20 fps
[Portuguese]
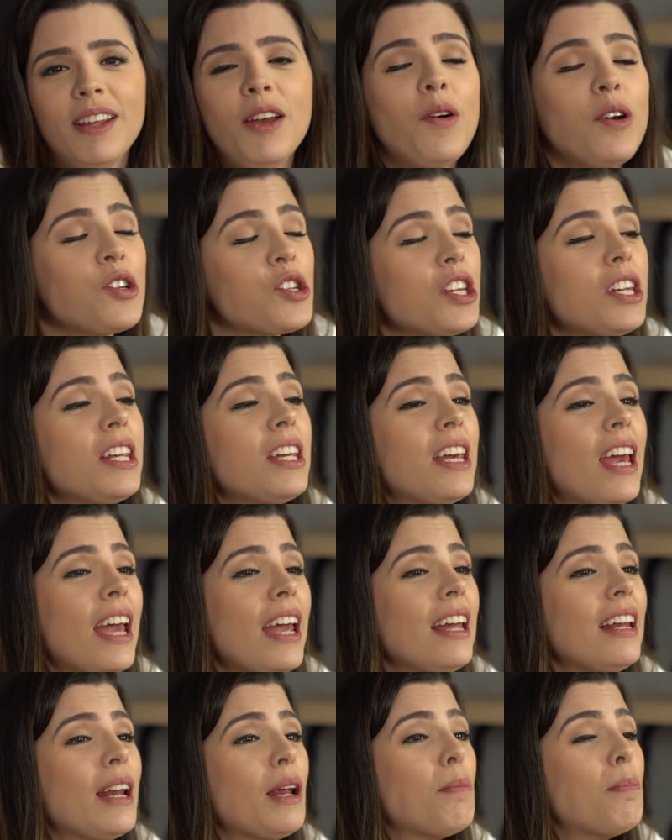Eu acho que
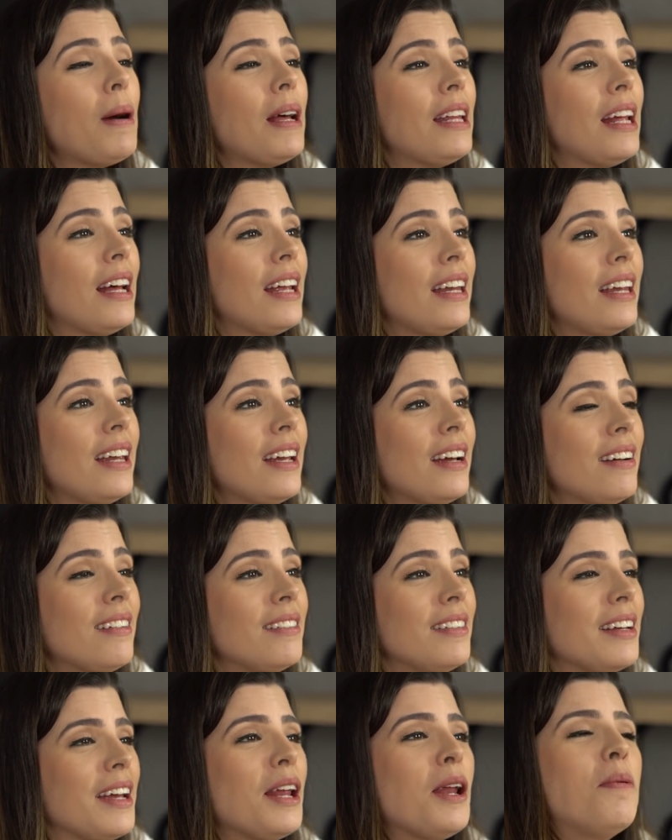ninguém na padaria,
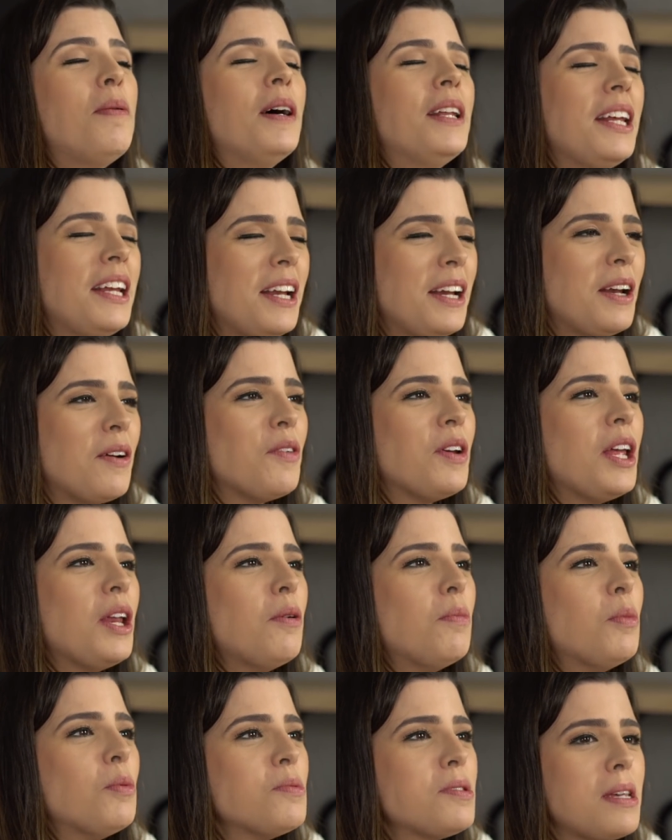ninguém na padaria não, ninguém
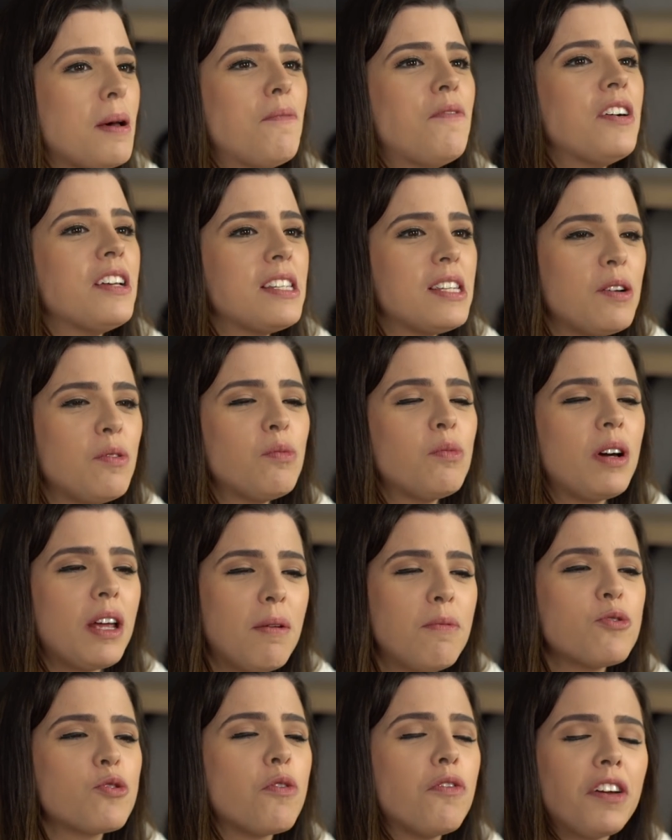no mundo sabe fazer um
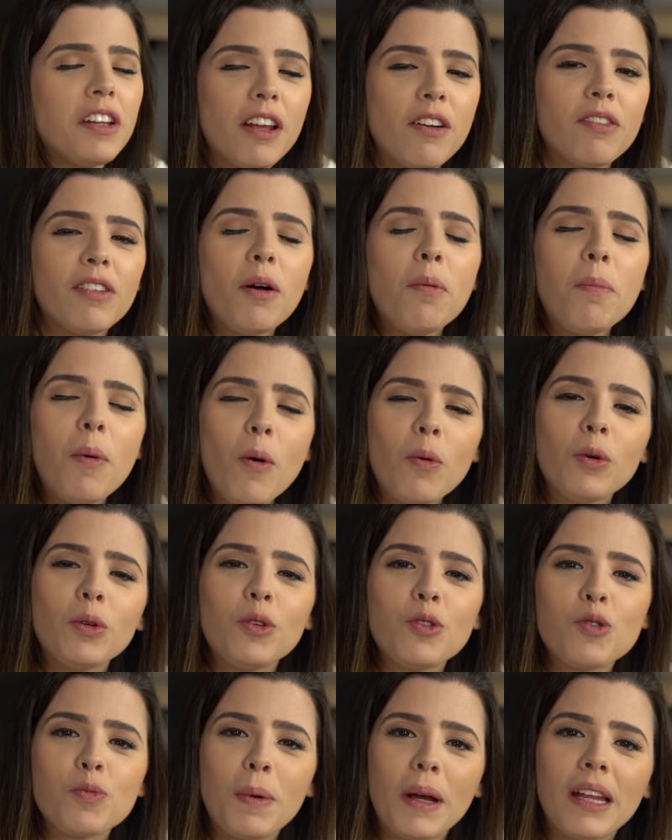creme de confeiteiro tão bom
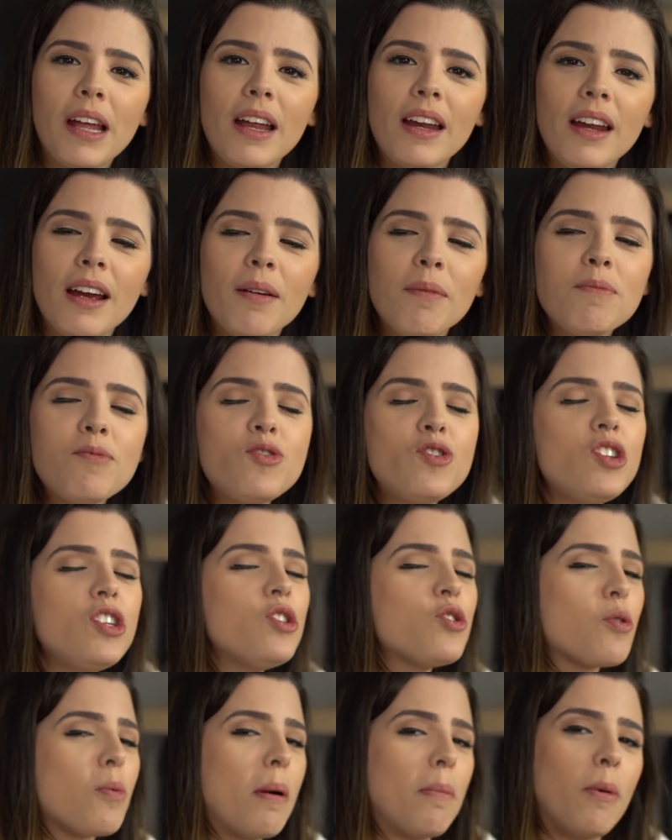quanto o de padaria.
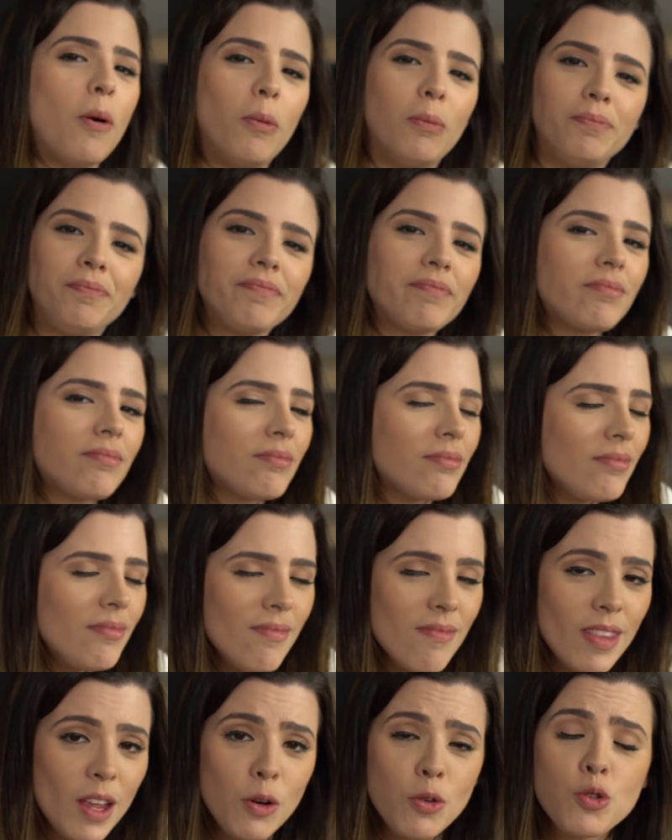Gente, como é bom.
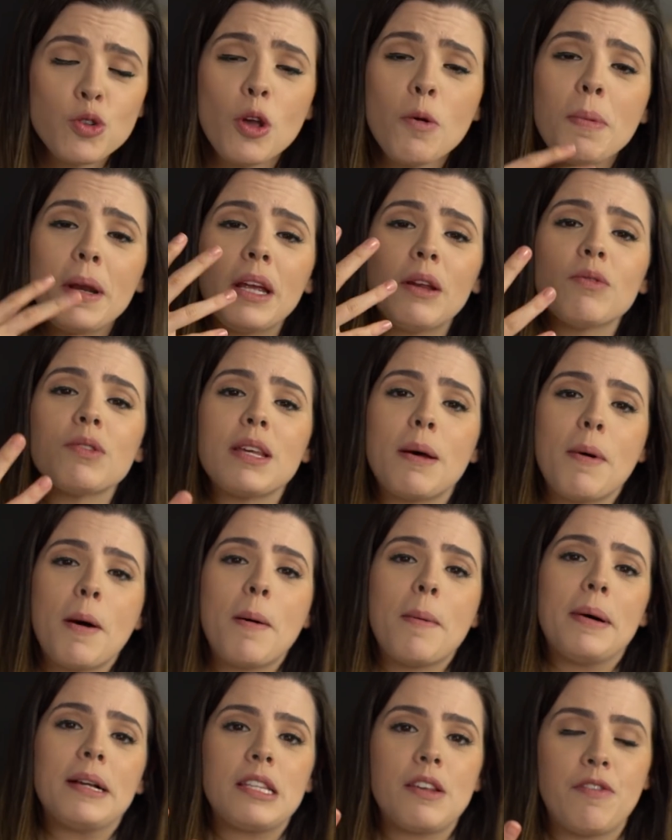O sonho, pra quem não sabe, é
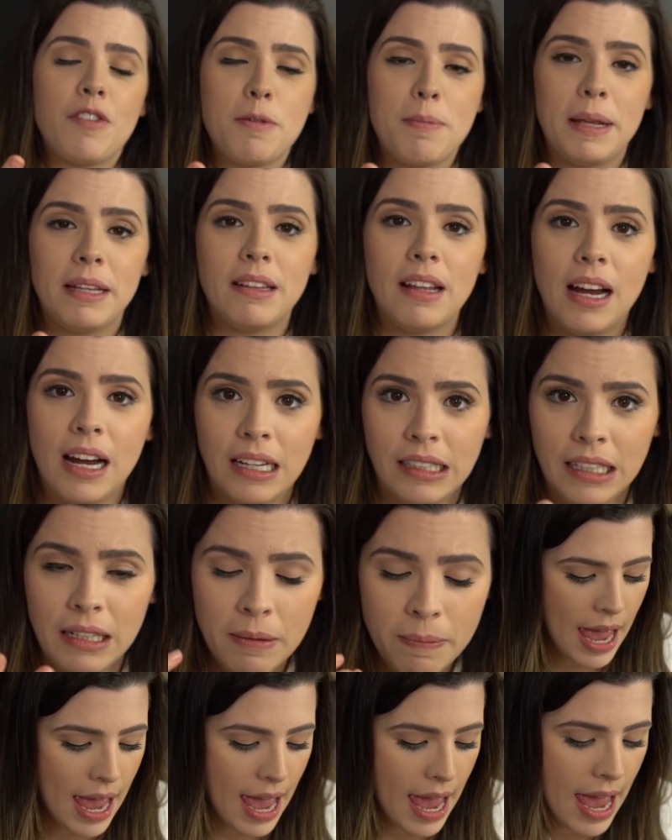uma massa
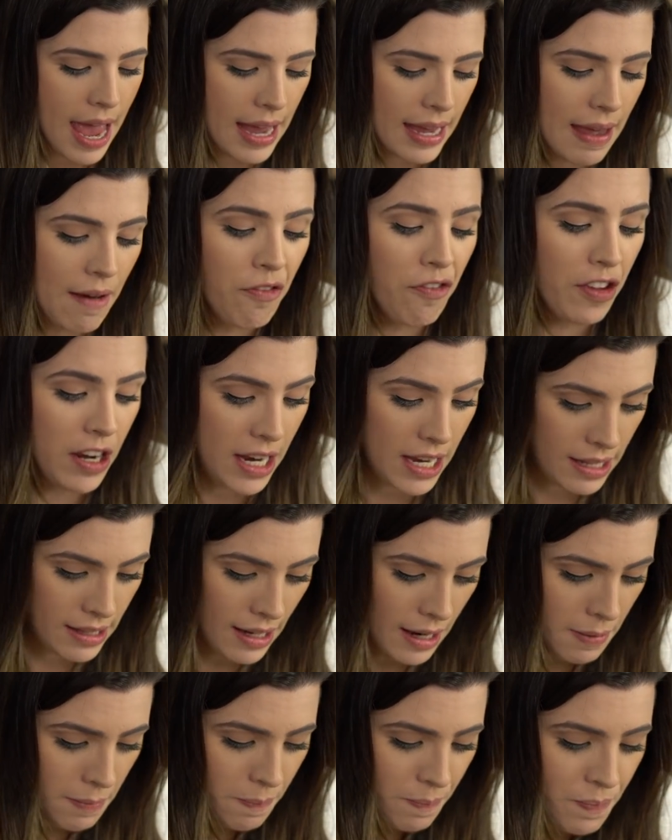fermentada, é, que é
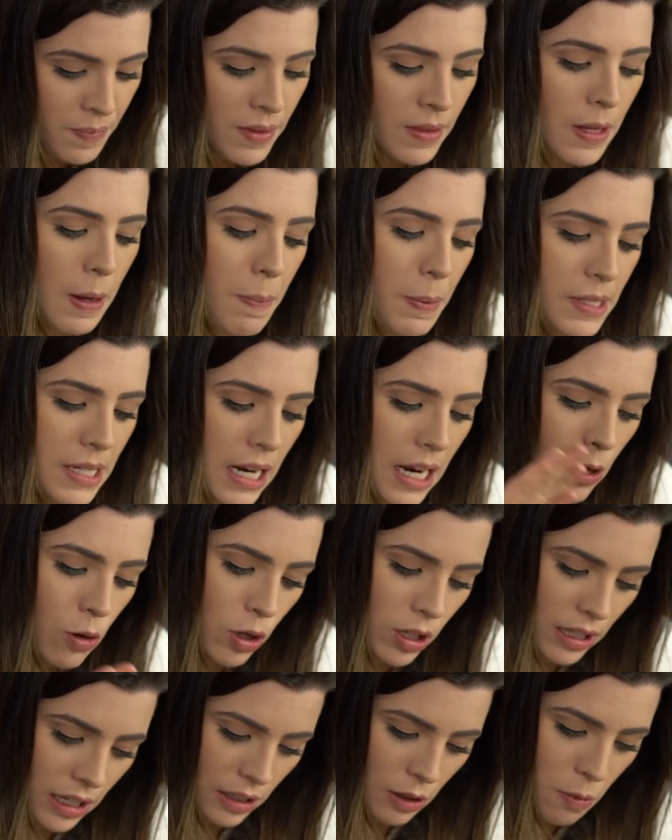frita. Depois ela é
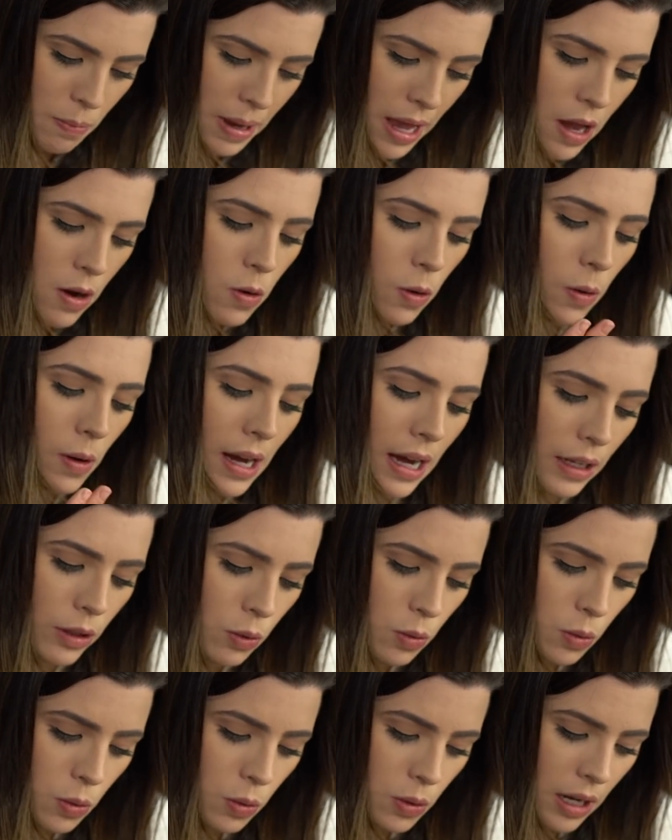cortada ao meio,
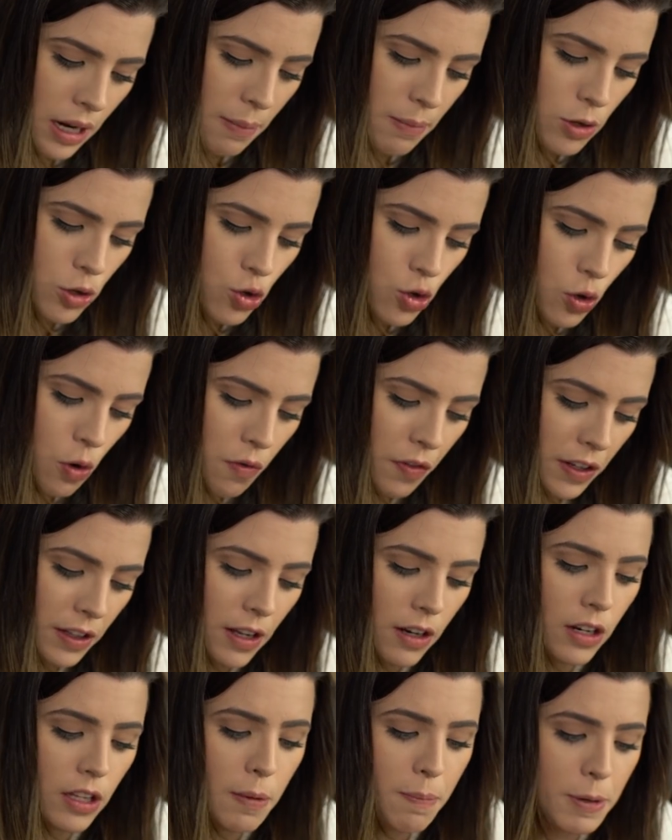colocado o creme de
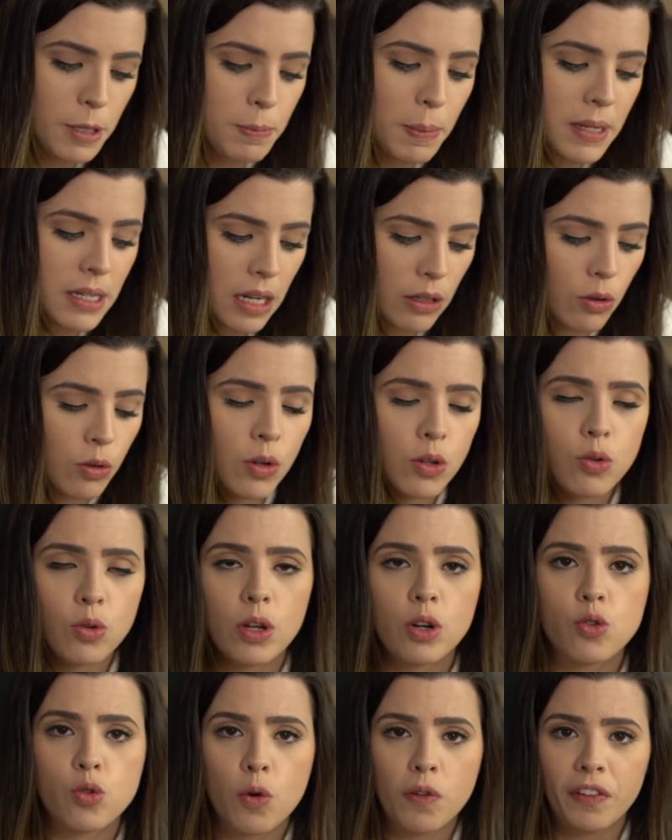confeiteiro e depois passado no
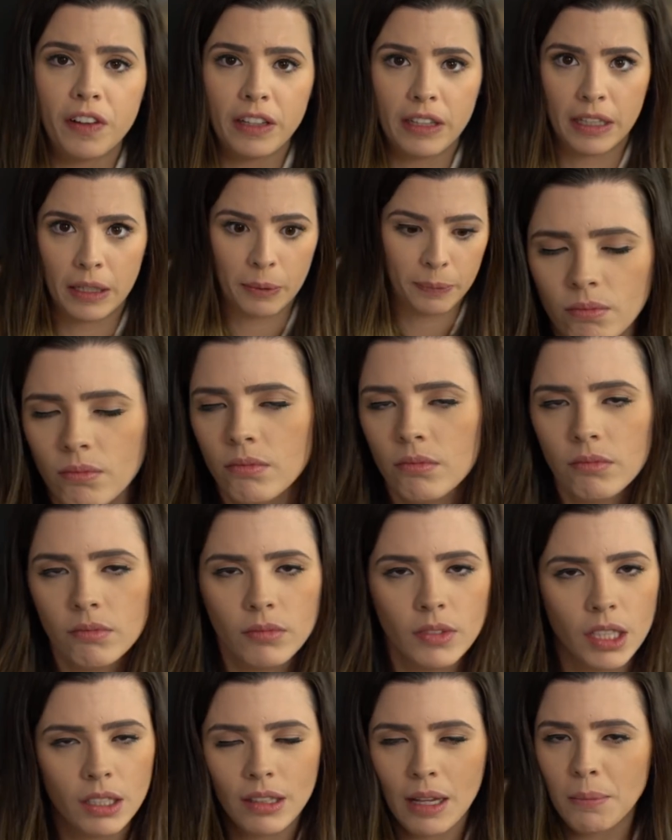açúcar de confeiteiro.
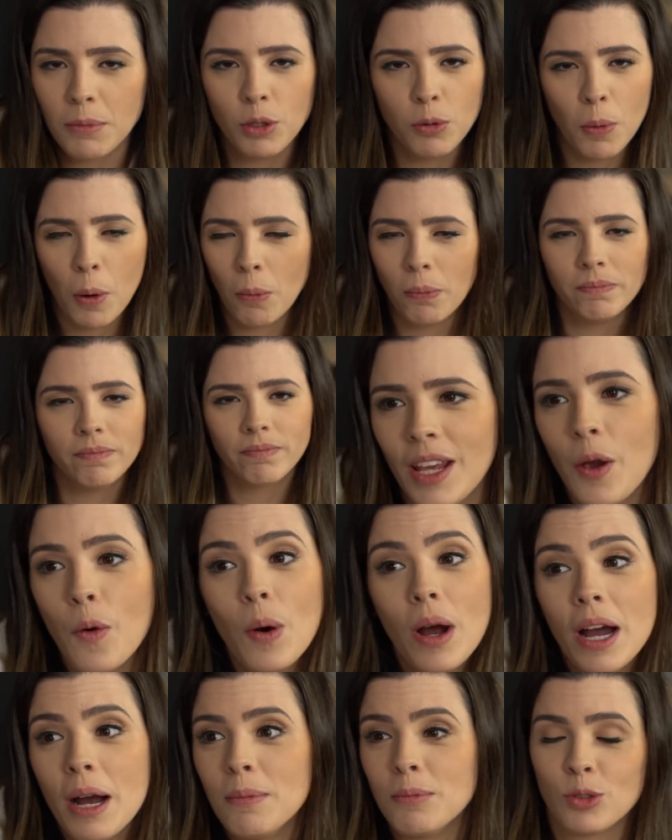Tá muito bom.
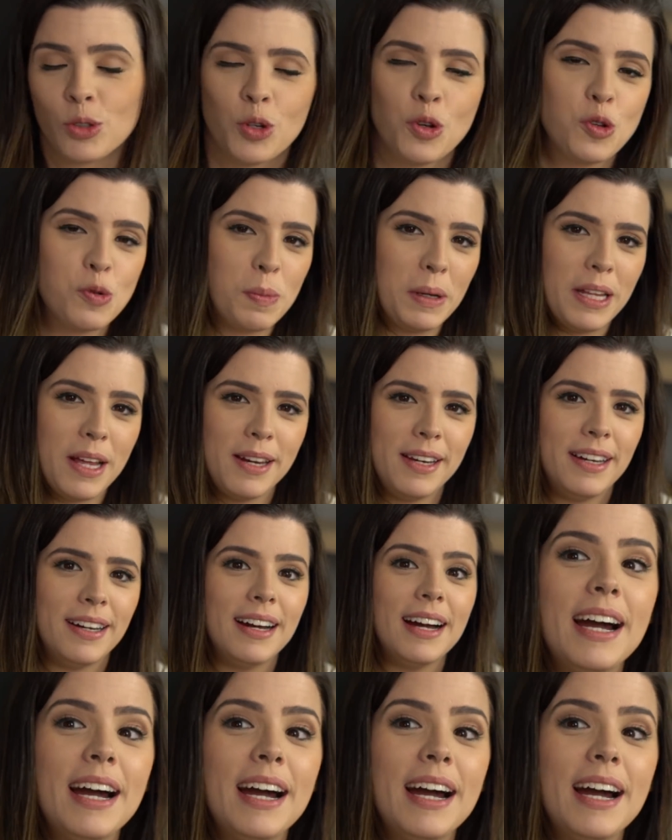Eu amo sonho de padaria.